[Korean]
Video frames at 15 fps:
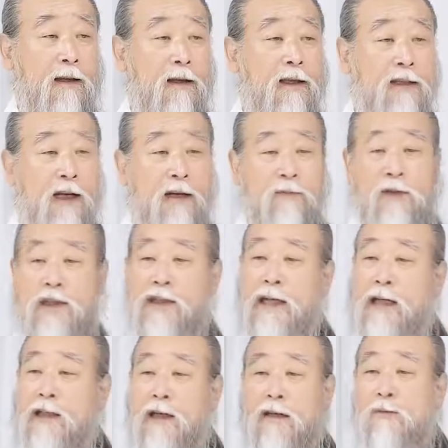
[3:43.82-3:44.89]
이 사람들이
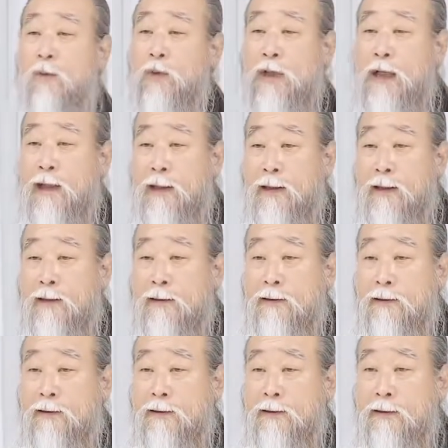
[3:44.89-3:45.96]
날개를 못 따라.
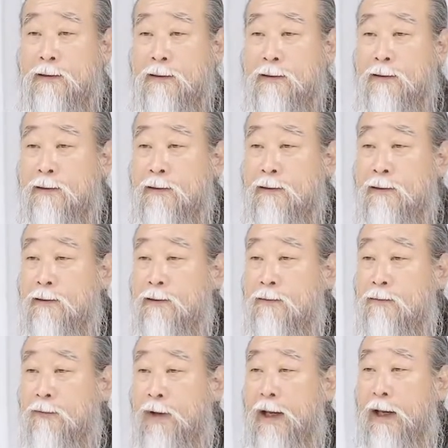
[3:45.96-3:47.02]

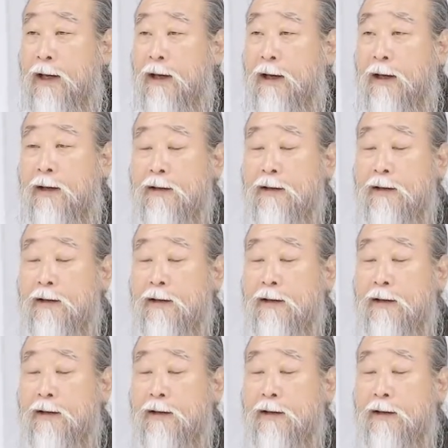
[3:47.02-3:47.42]
왜?